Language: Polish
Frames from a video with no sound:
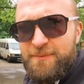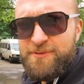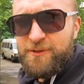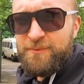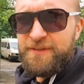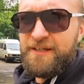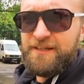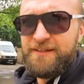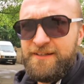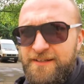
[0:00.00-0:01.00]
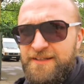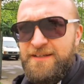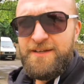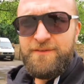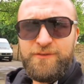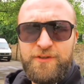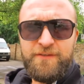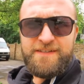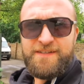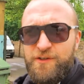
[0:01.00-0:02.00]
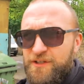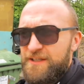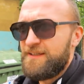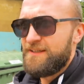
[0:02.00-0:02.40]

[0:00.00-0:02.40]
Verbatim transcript: na przeróbkę. W Nowej Soli.